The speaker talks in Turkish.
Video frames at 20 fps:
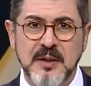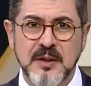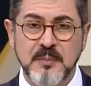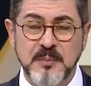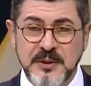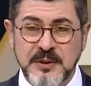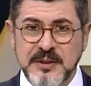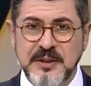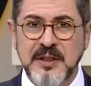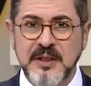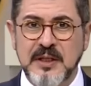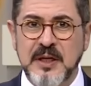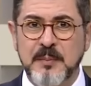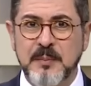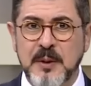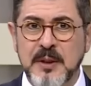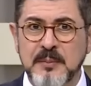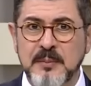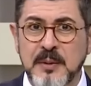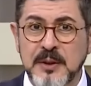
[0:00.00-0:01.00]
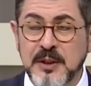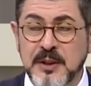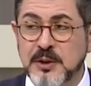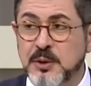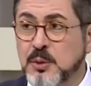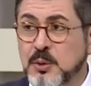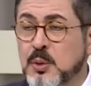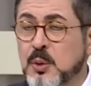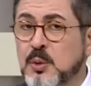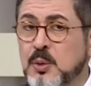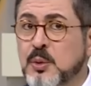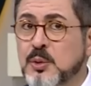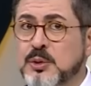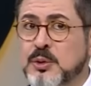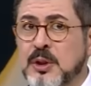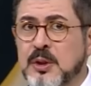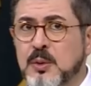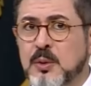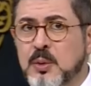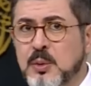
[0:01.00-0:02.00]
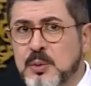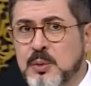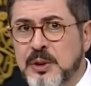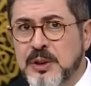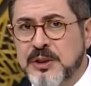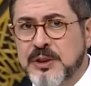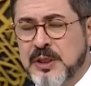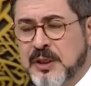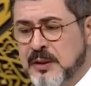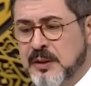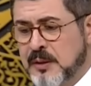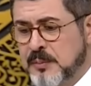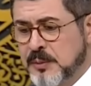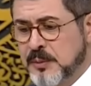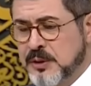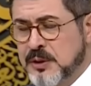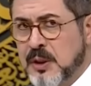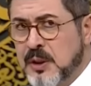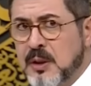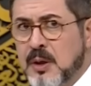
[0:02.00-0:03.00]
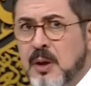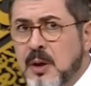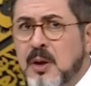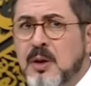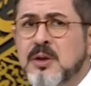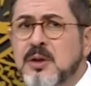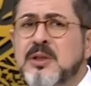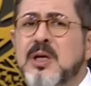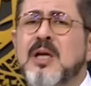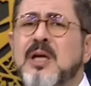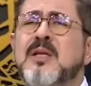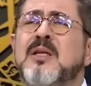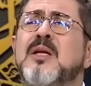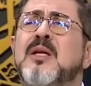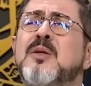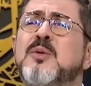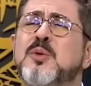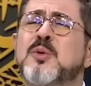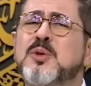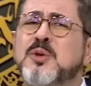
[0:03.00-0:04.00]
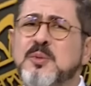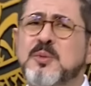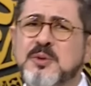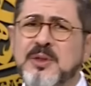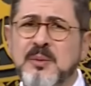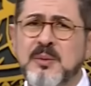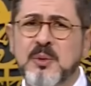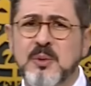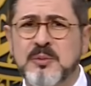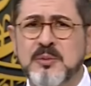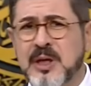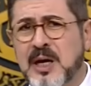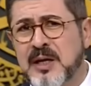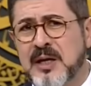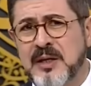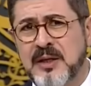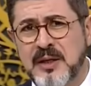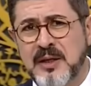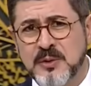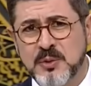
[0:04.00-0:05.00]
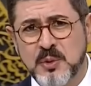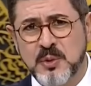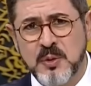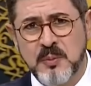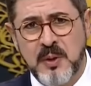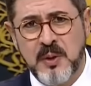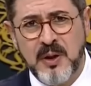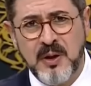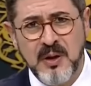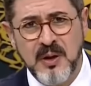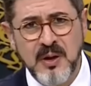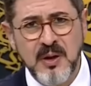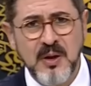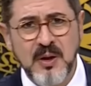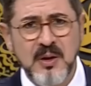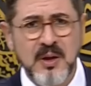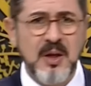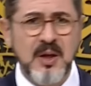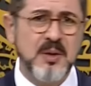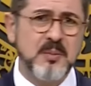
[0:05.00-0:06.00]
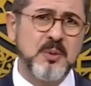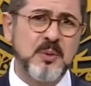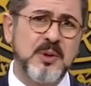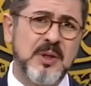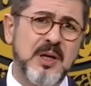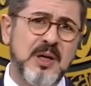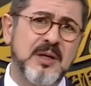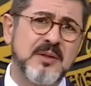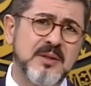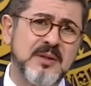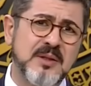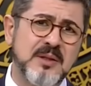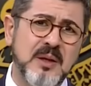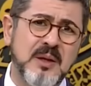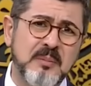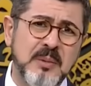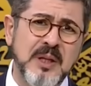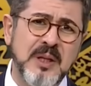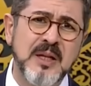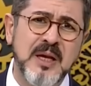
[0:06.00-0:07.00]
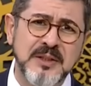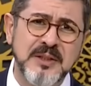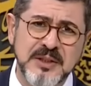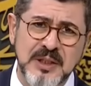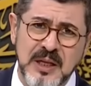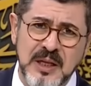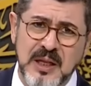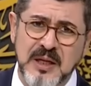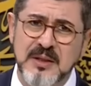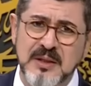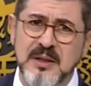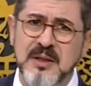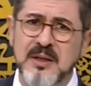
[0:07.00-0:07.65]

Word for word: Pisliği kapatmak için koku üzerine koku icat etmişler. Şey değil küçümsemiyorum tarih yazıyor be. Yani bunlar artık ya bilinen şeyler.